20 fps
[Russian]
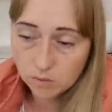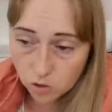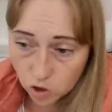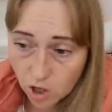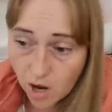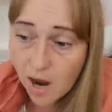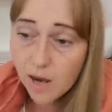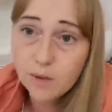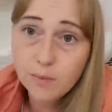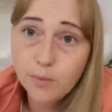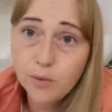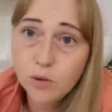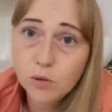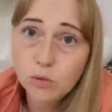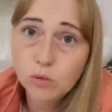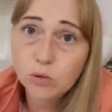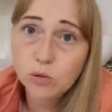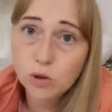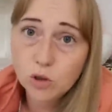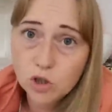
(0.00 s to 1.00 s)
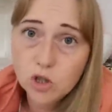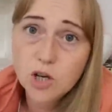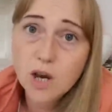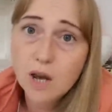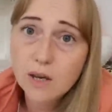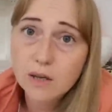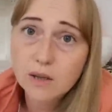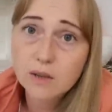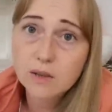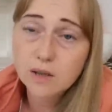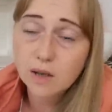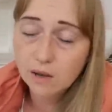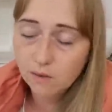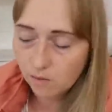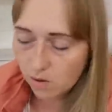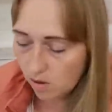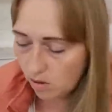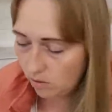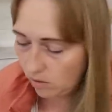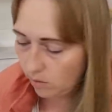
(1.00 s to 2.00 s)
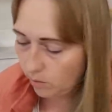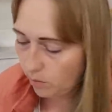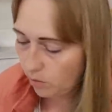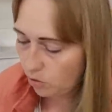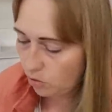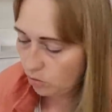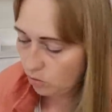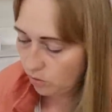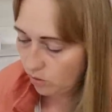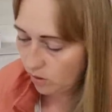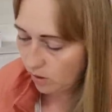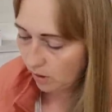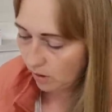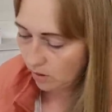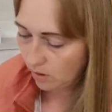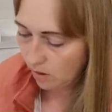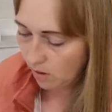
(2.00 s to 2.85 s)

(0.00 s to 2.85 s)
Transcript: чай пью, то есть чайник заливаю, кипячу и так